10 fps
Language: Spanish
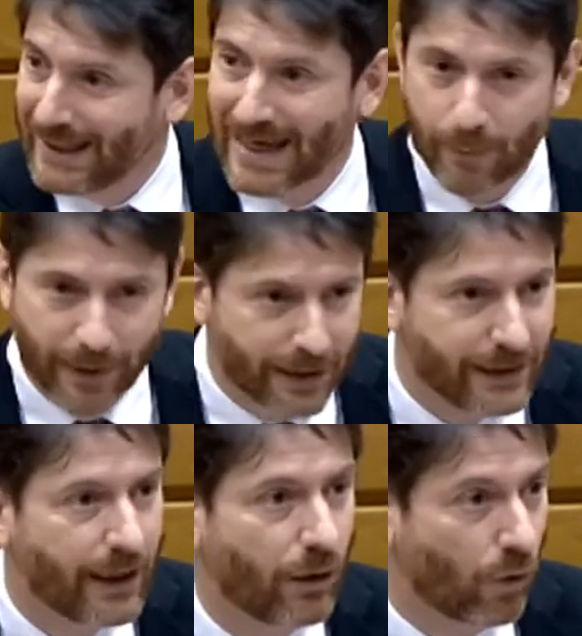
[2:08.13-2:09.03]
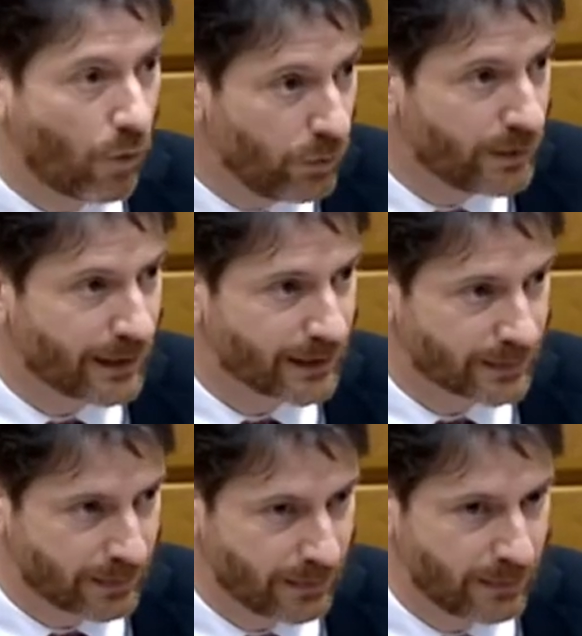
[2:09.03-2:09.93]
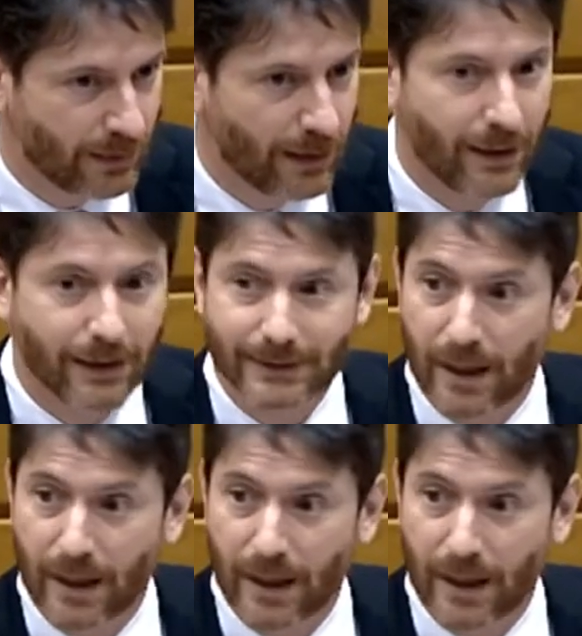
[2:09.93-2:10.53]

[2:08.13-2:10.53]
y aprender juntas. Se